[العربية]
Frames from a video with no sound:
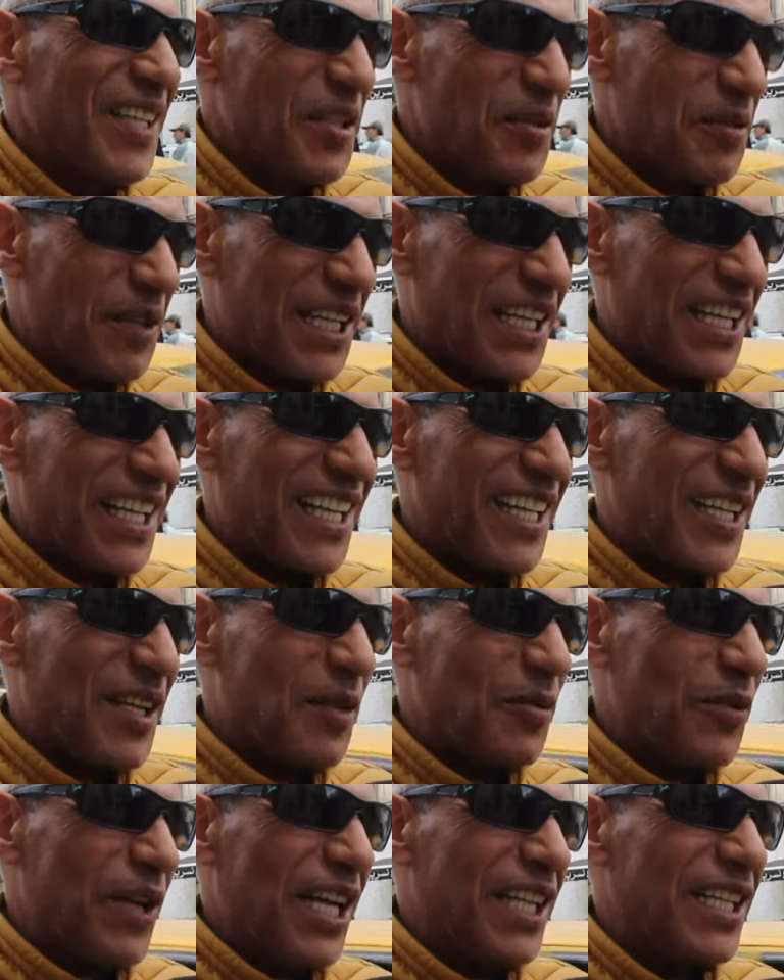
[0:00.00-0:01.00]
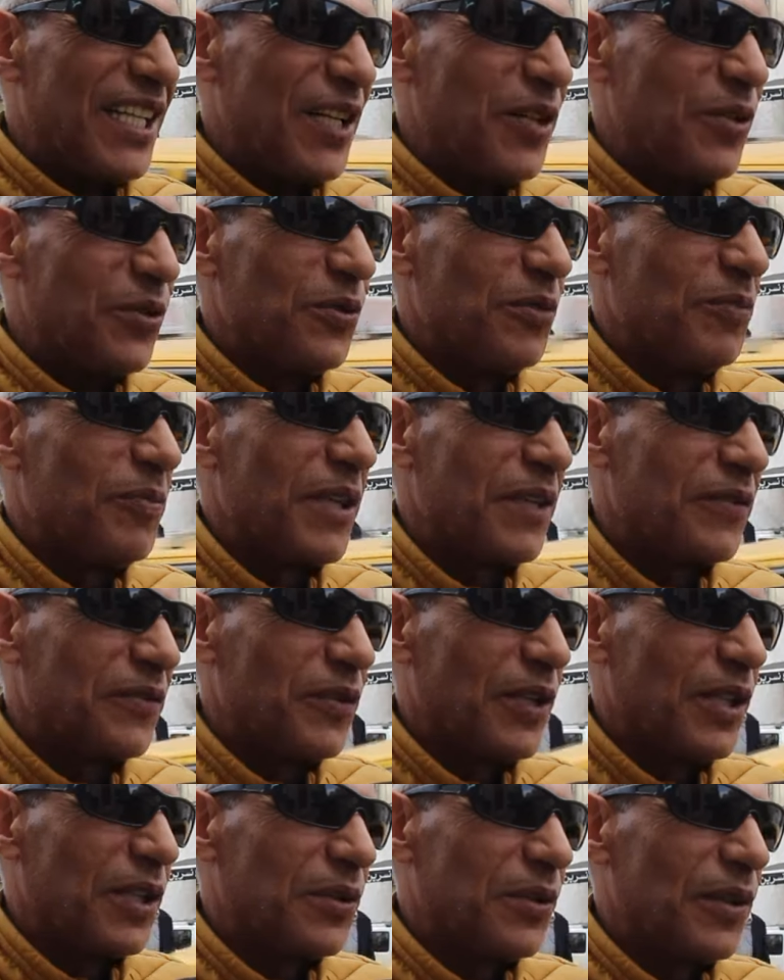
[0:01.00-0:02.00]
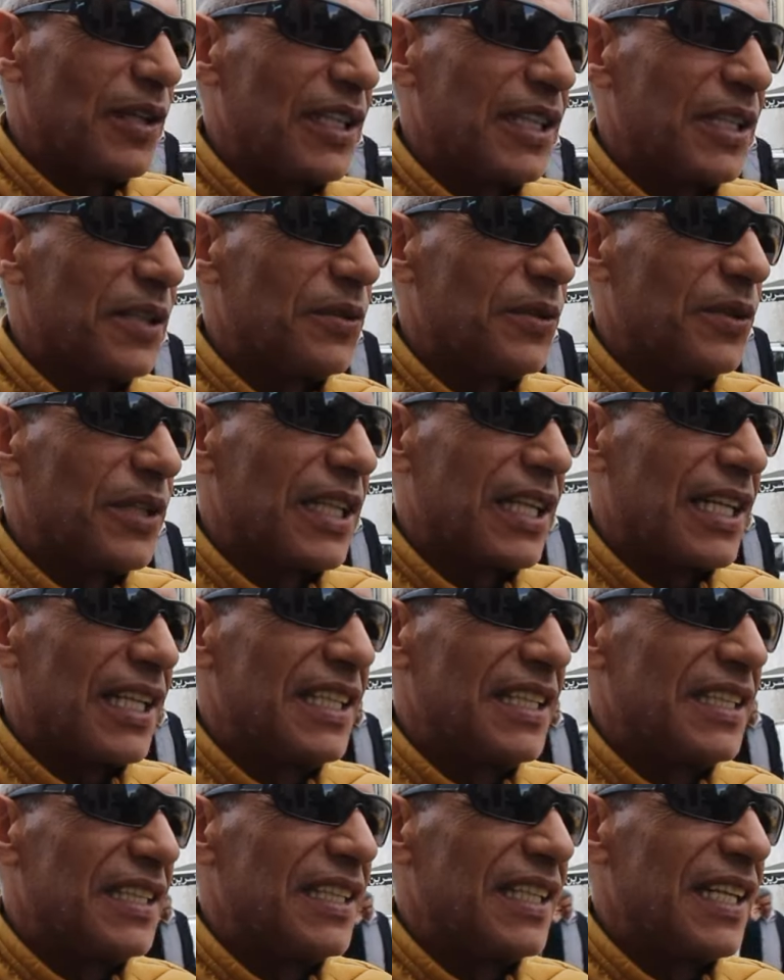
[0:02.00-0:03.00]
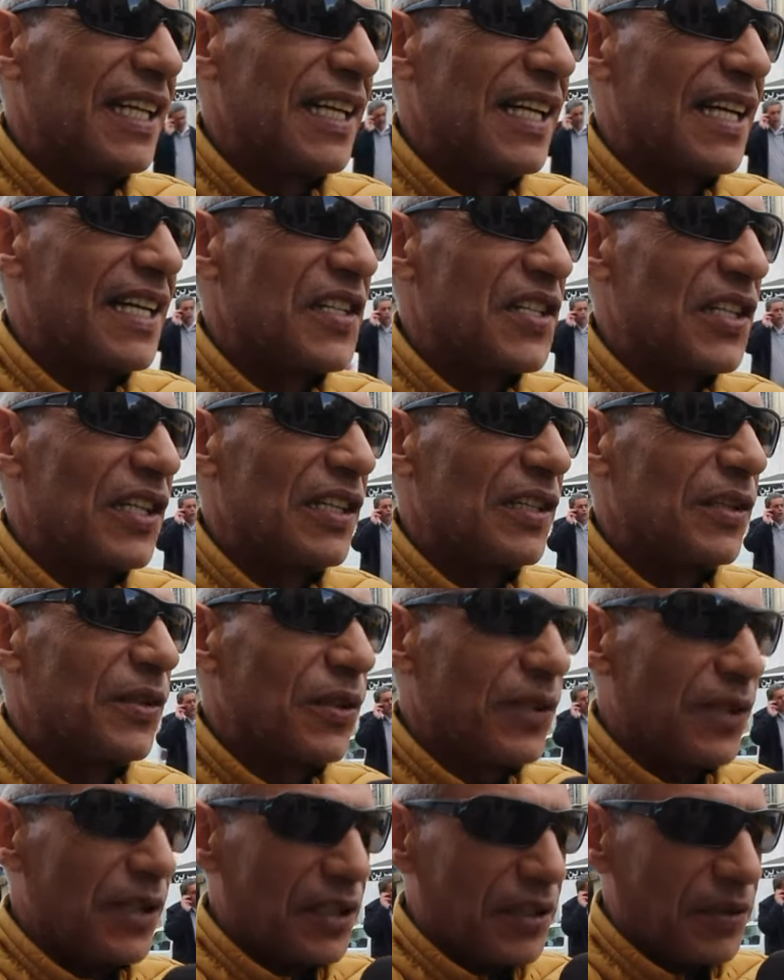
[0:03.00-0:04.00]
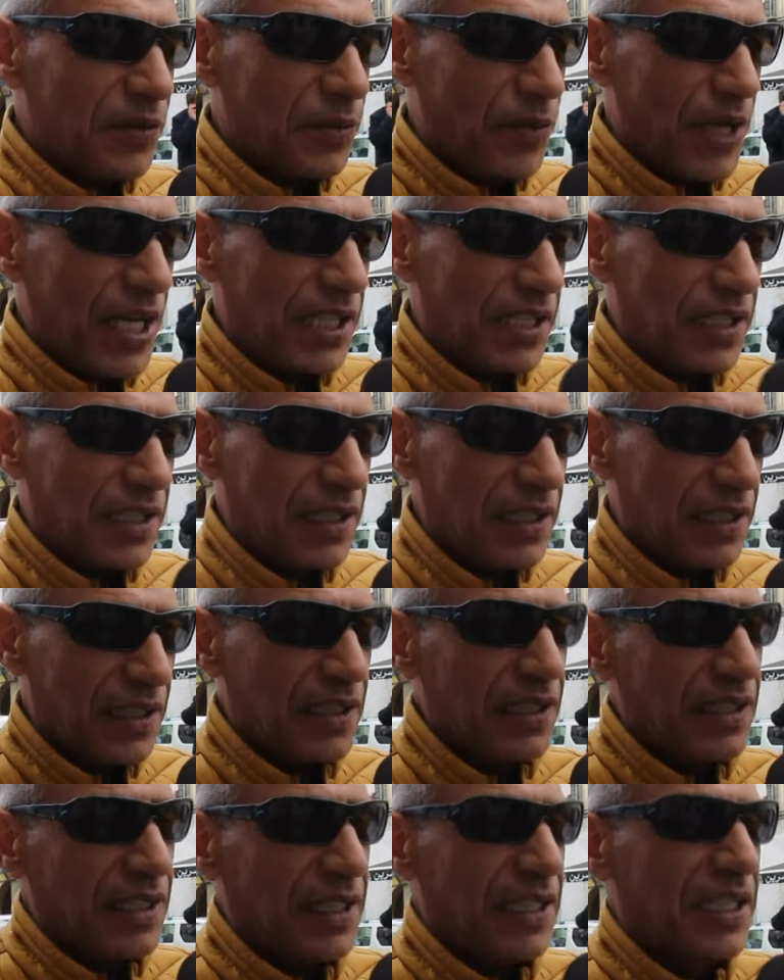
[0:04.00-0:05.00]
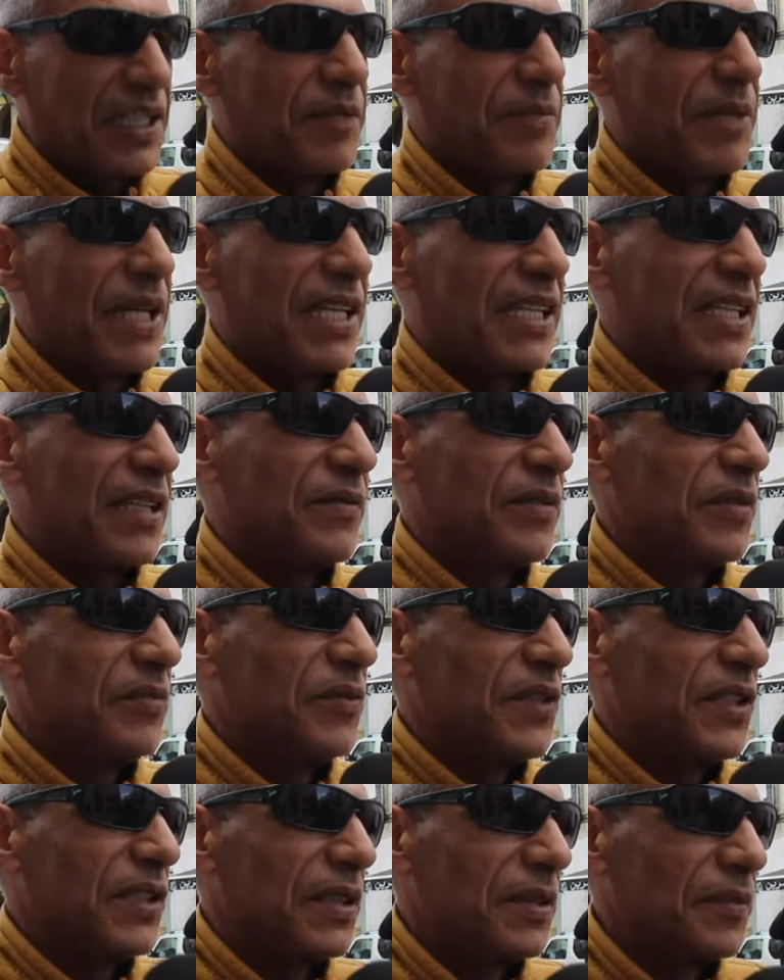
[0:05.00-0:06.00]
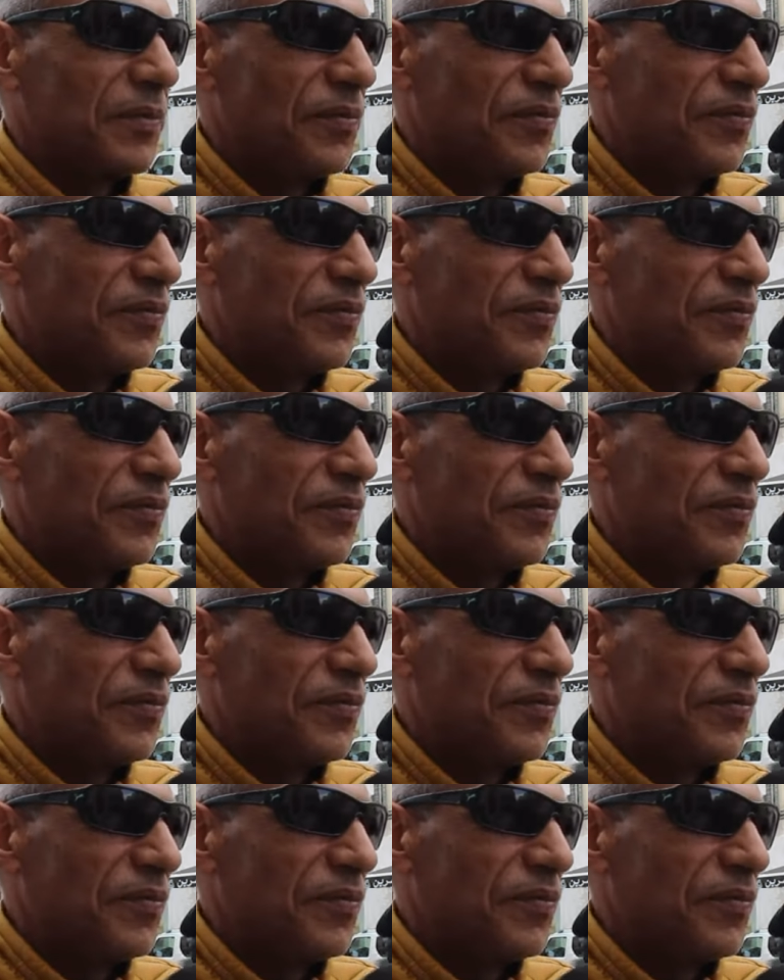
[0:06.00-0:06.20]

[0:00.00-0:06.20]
يولي خير الواحد انه بارفوا يقول لك اخويا خليني ننعزل نقعد وحدي خير معناتها فهمت